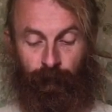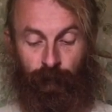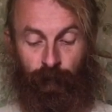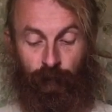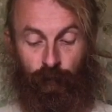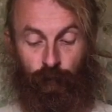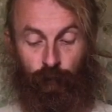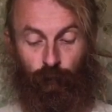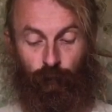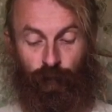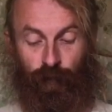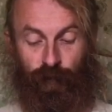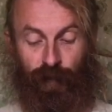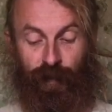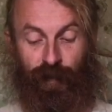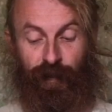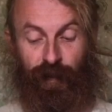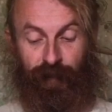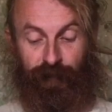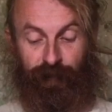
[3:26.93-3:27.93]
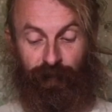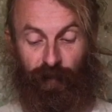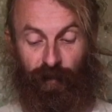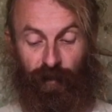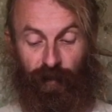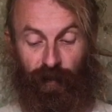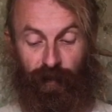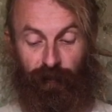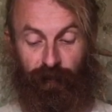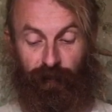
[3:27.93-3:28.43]
«Что ж ты
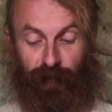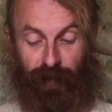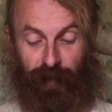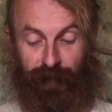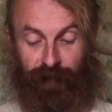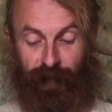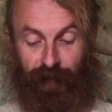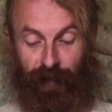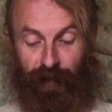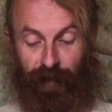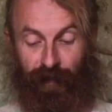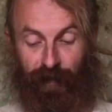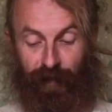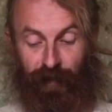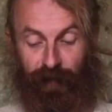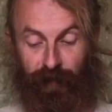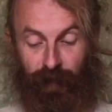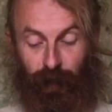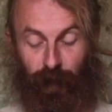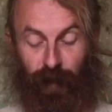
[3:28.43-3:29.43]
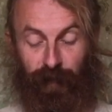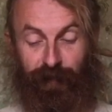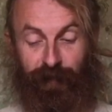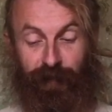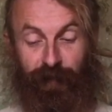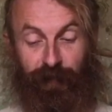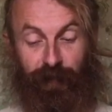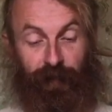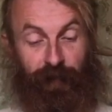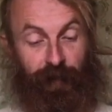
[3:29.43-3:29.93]
отвечал, когда генерал
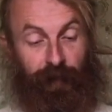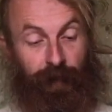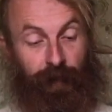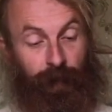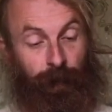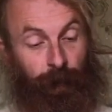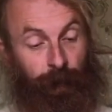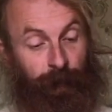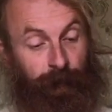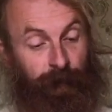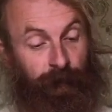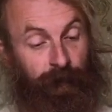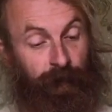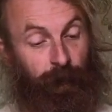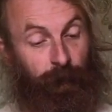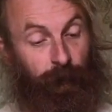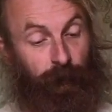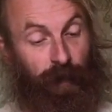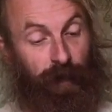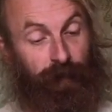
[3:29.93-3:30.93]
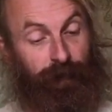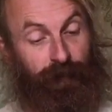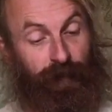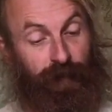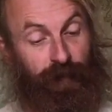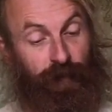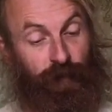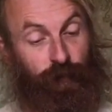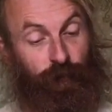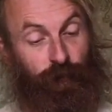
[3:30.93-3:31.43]
спросил, правда
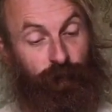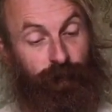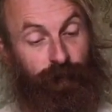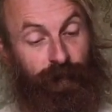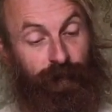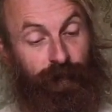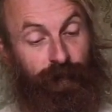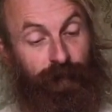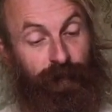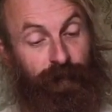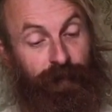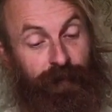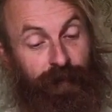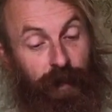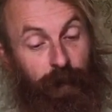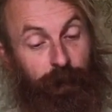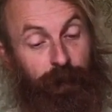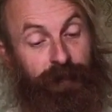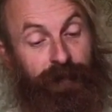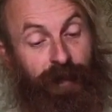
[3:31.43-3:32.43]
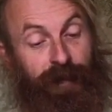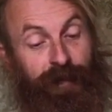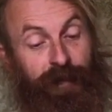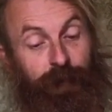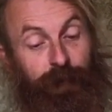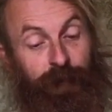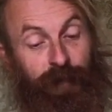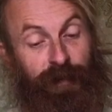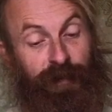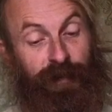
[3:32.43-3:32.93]
ли, что вы там с
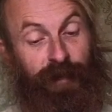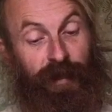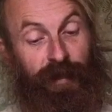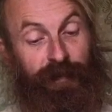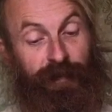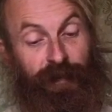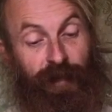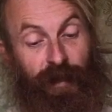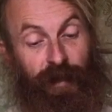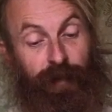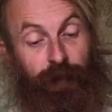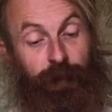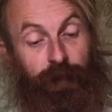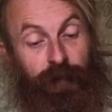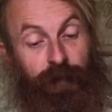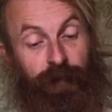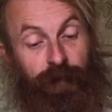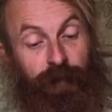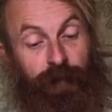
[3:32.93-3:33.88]
каким-то негодяем?